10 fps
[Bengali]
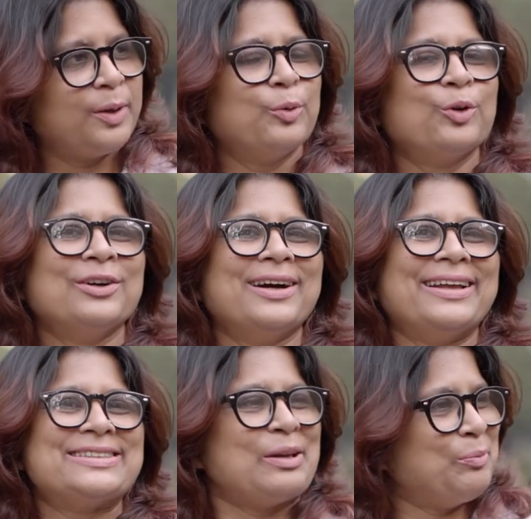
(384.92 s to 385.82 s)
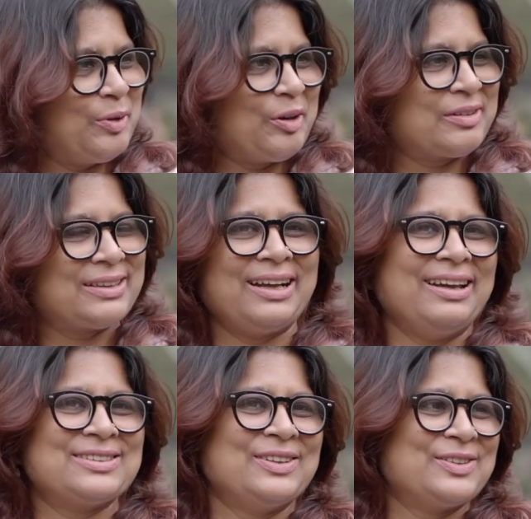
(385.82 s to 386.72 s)
এবং সেম প্লট
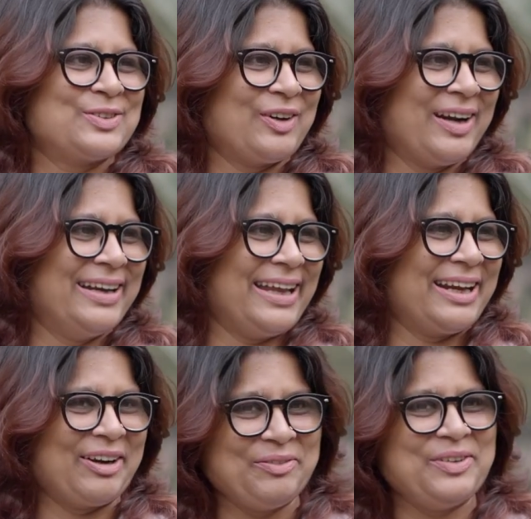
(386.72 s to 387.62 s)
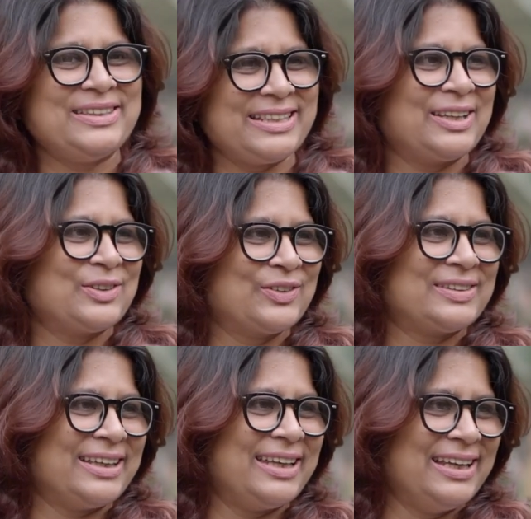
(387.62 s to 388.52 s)
তাহলে আসলে কিছু করার নাই কারণ আমি এই চেনা
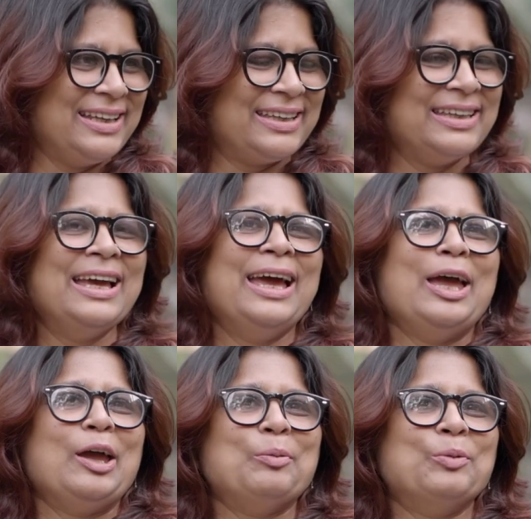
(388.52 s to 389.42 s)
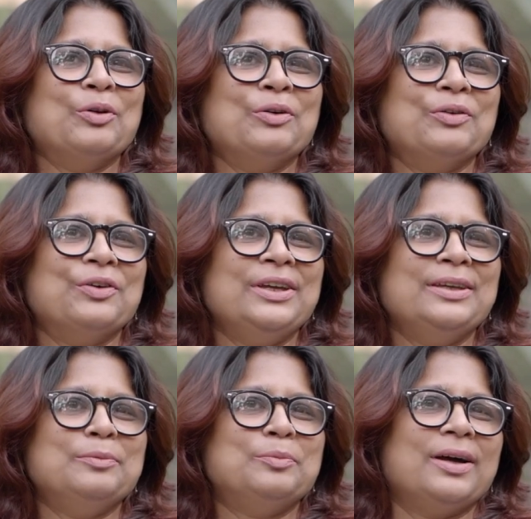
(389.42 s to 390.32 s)
জগৎটা নিয়েই লিখি এবং ওই
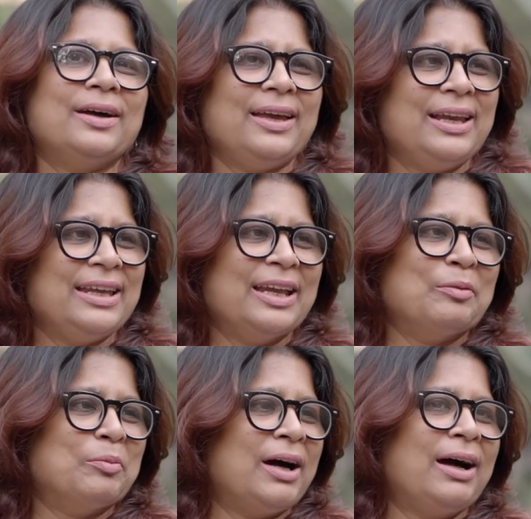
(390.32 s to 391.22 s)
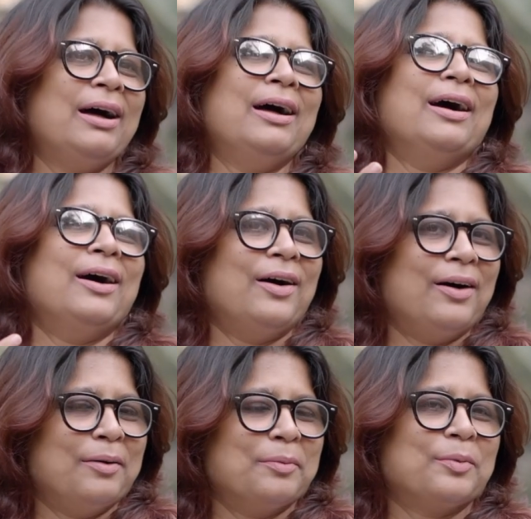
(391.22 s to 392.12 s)
এলিয়েন বা
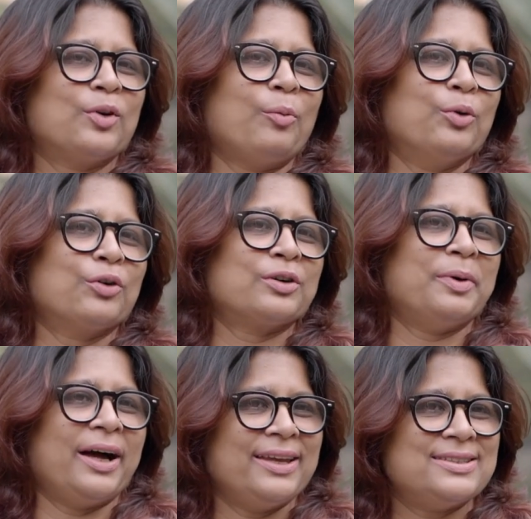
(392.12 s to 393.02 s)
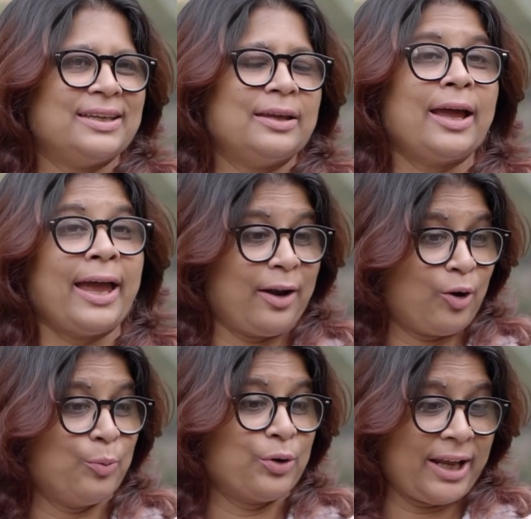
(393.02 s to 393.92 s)
রবট বা এই সেই হ্যাঁ
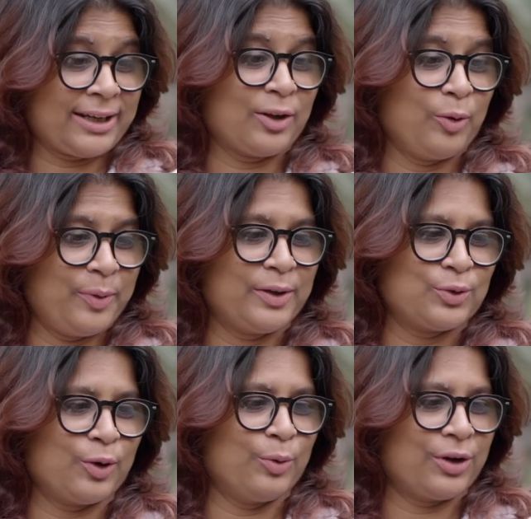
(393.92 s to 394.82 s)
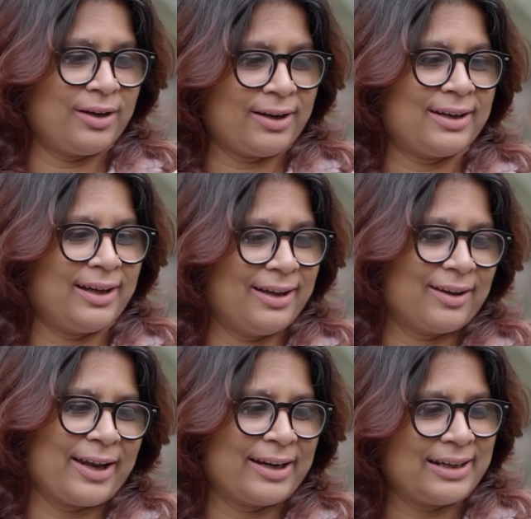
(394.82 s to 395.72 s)
রবট একটা গল্পে একটু রবটের একটা
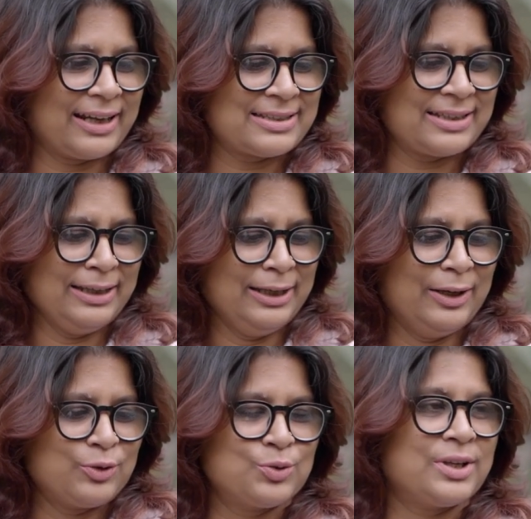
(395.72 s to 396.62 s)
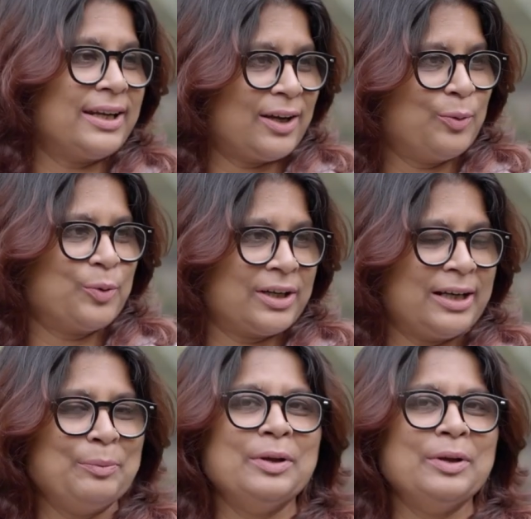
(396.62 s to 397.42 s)
ক্যারেক্টার আছে সুজানা গল্পটার নাম